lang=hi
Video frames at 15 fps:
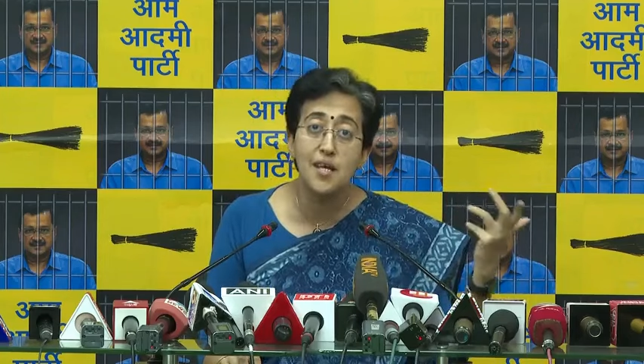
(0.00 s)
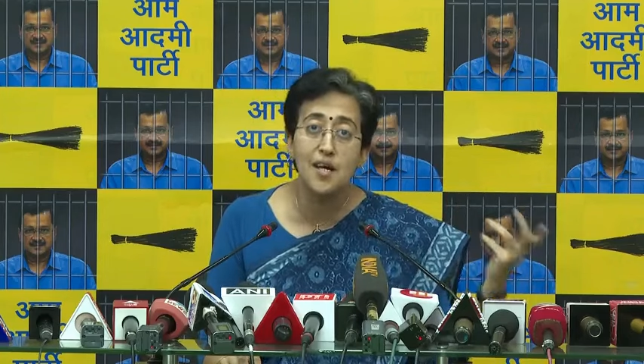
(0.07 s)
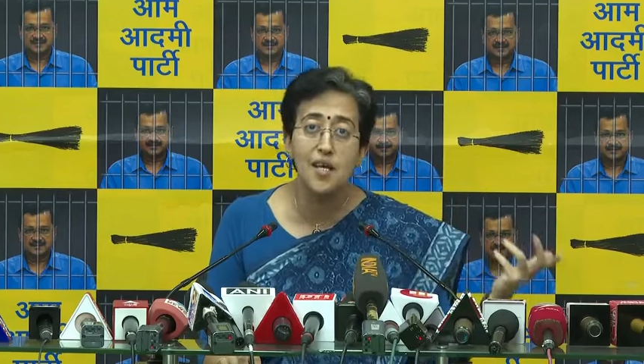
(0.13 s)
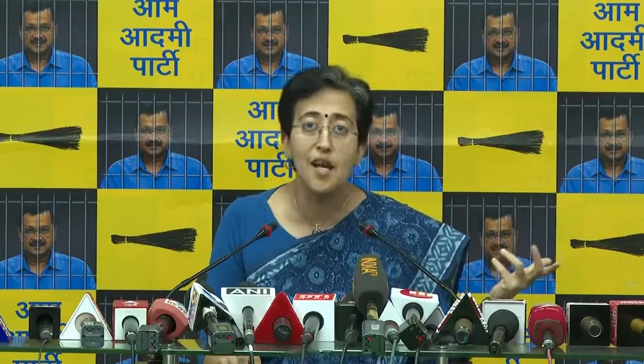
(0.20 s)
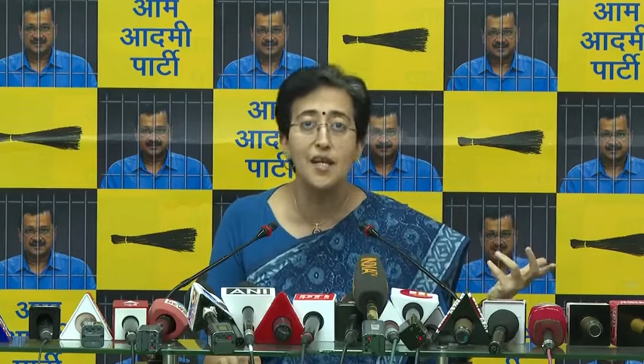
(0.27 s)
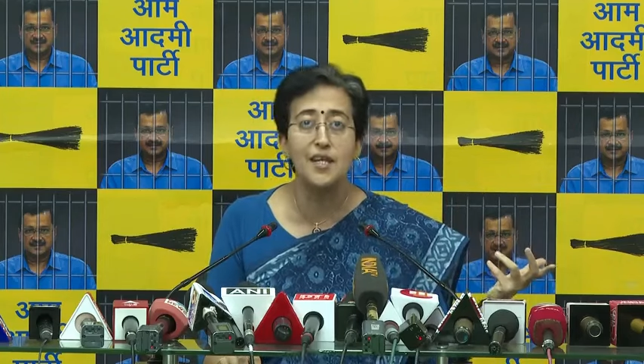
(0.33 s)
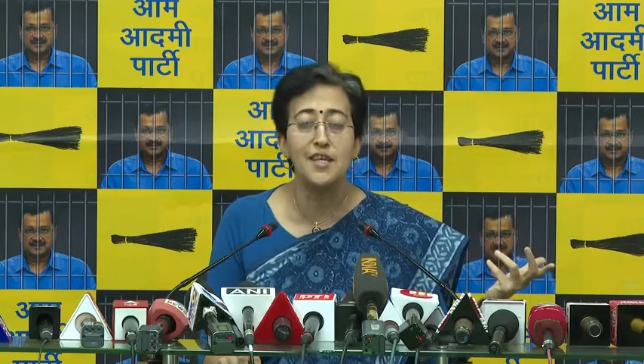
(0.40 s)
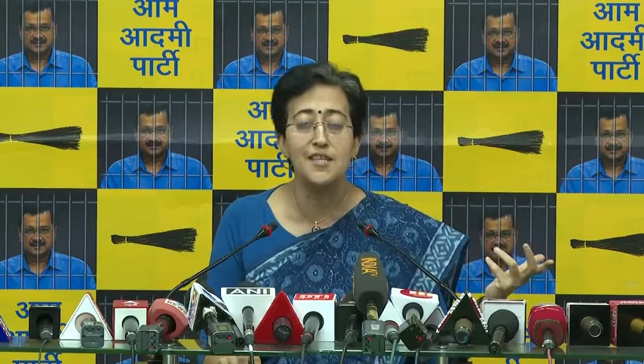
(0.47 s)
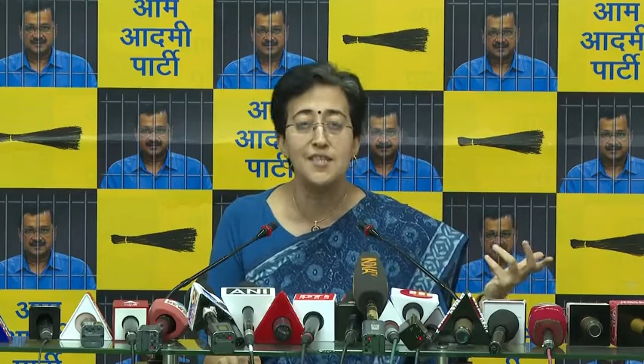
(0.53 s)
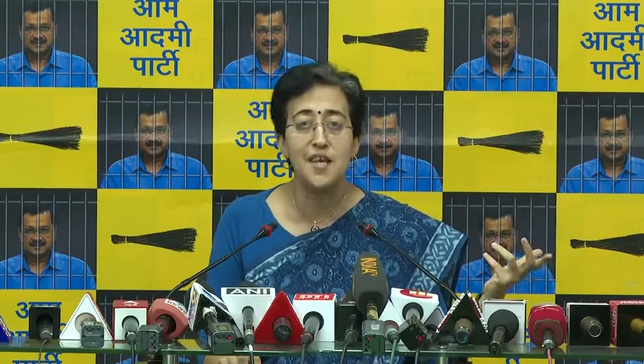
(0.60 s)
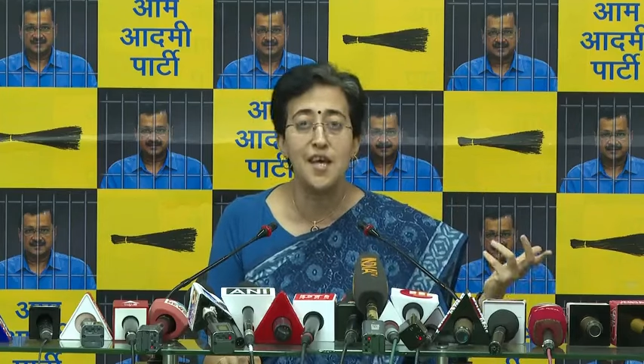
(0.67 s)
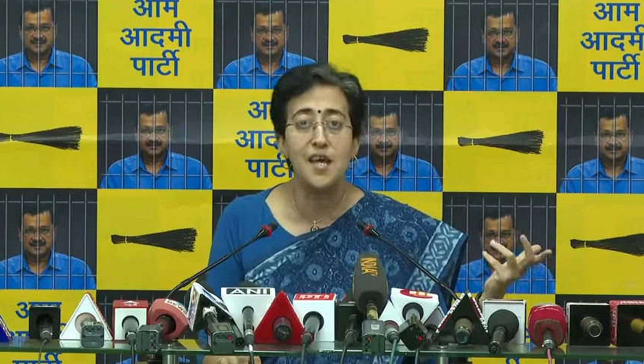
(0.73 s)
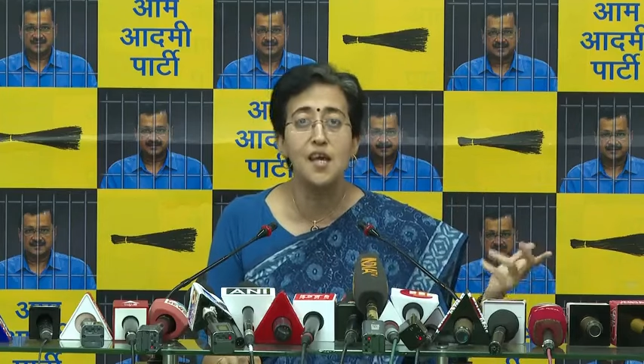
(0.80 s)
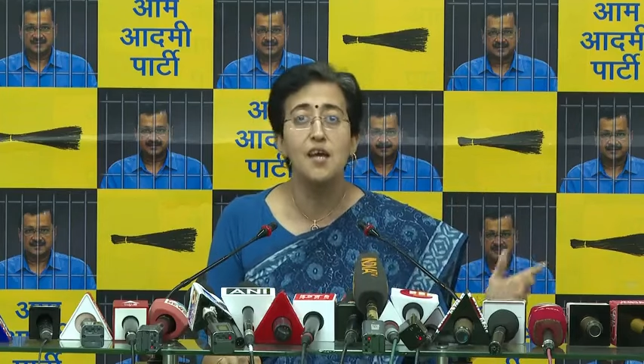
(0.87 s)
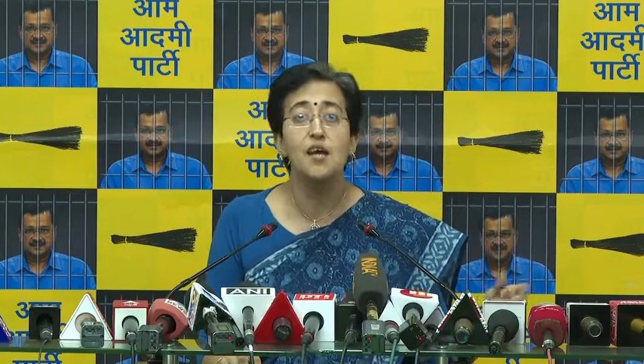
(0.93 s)
कराने से
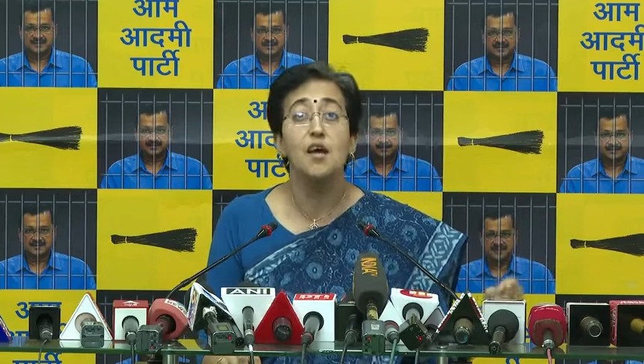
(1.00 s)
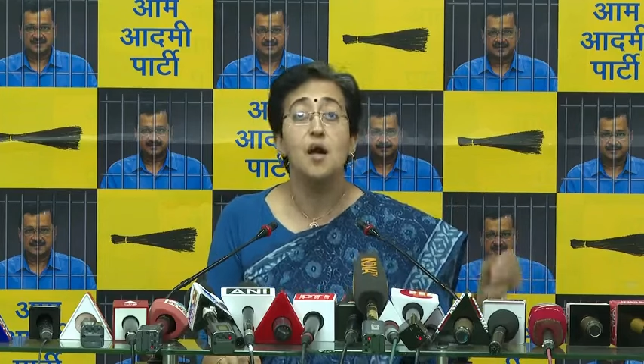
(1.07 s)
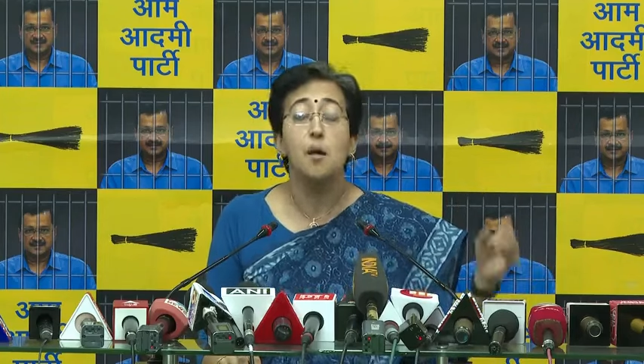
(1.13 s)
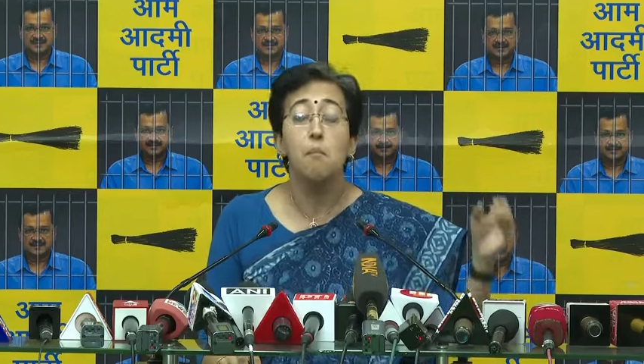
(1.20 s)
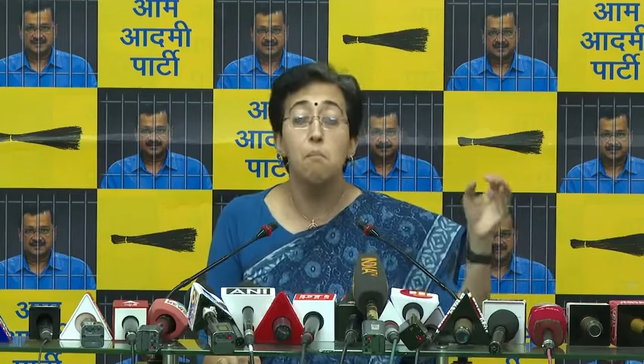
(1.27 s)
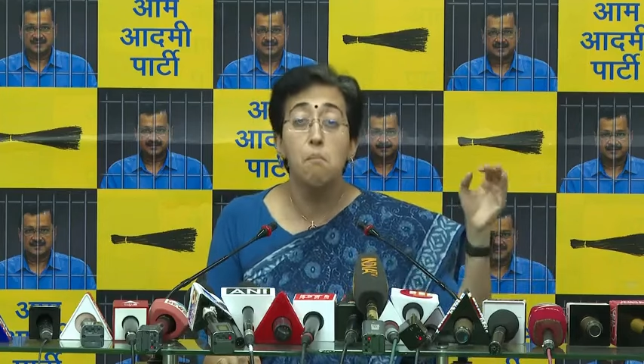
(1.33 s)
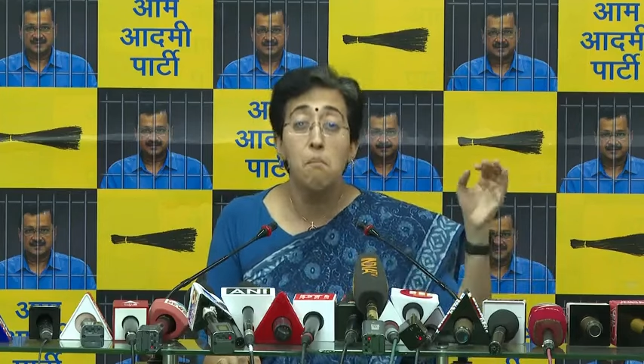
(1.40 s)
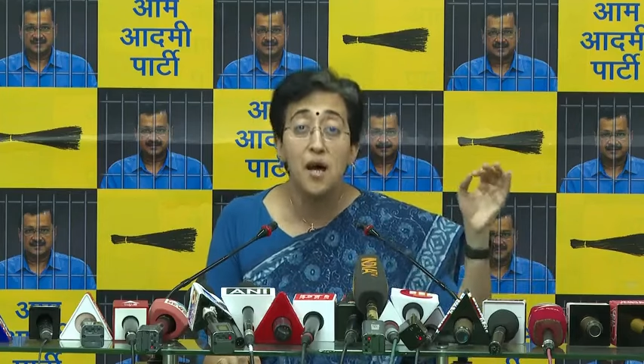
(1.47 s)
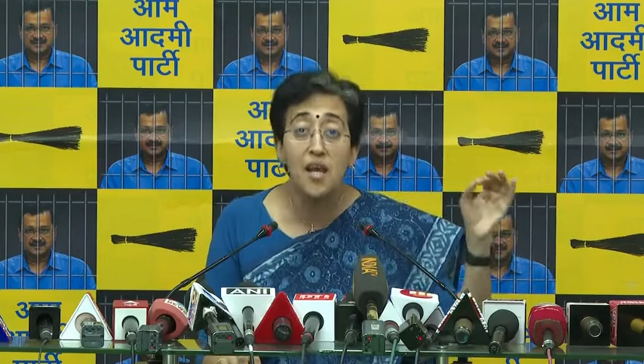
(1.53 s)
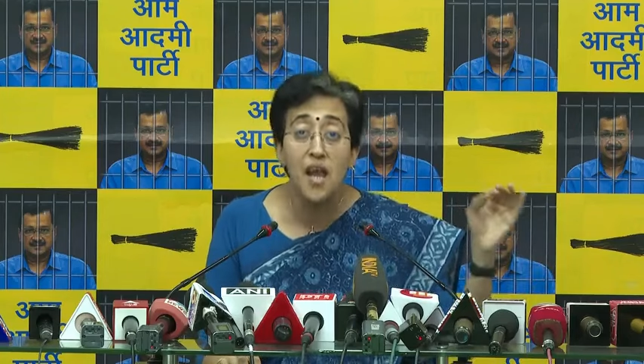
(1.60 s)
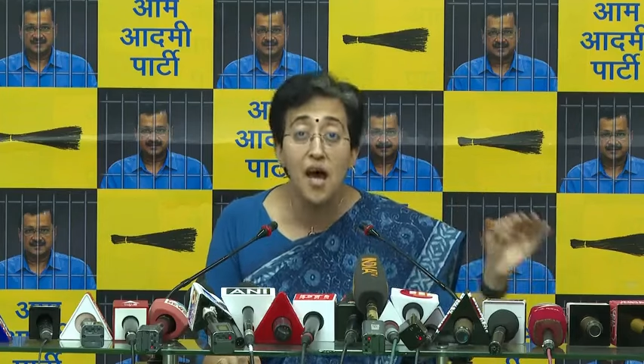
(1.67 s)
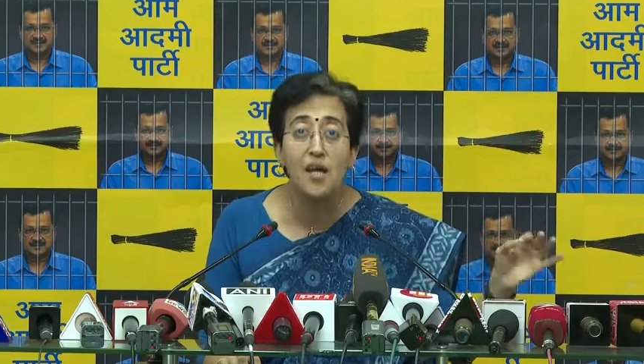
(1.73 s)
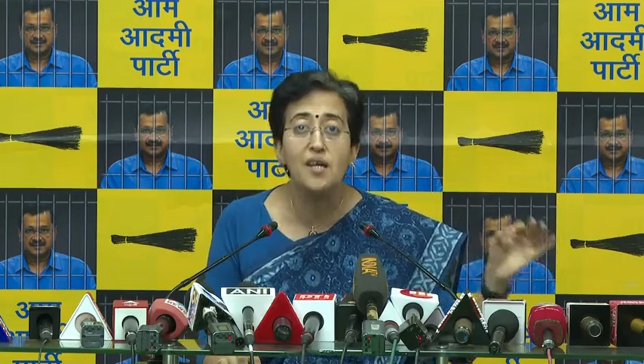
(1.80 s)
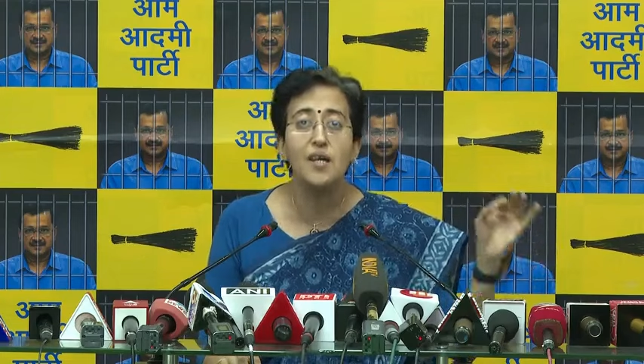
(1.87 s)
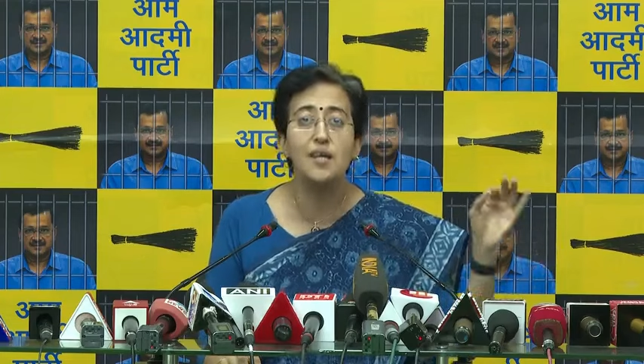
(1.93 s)
मना
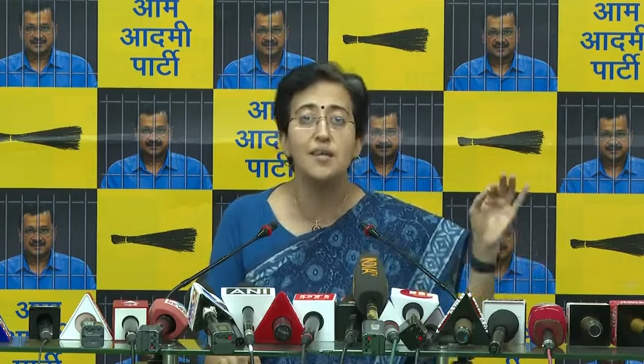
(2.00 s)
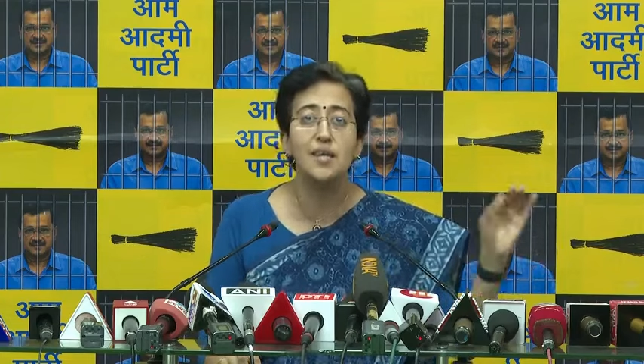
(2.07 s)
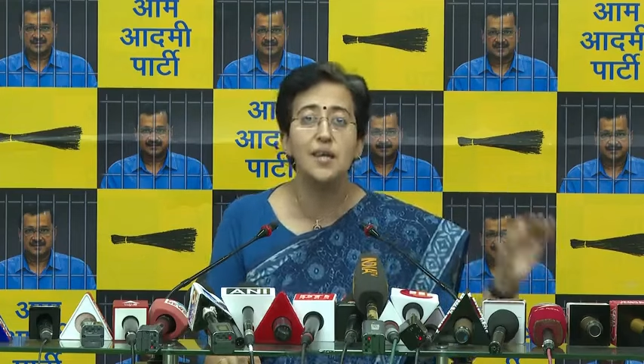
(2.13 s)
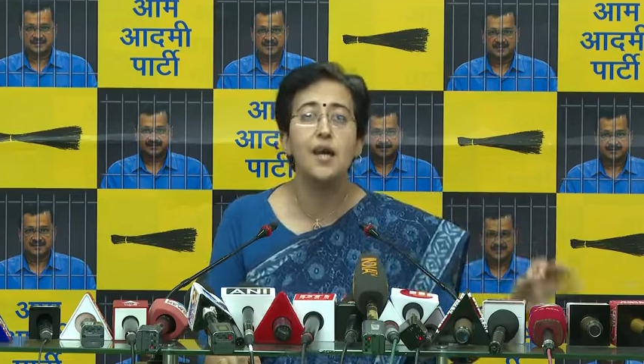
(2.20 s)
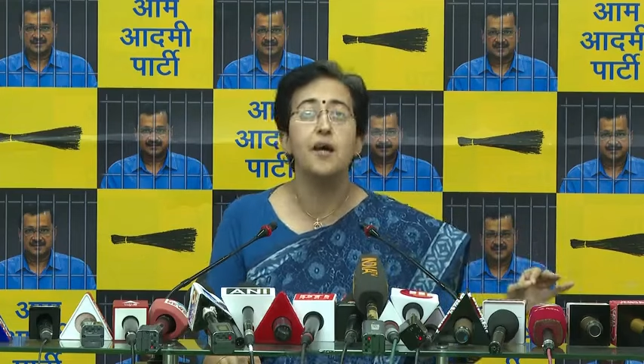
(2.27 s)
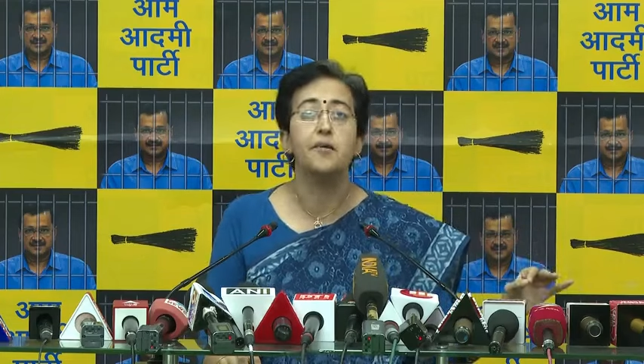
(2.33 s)
कर दिया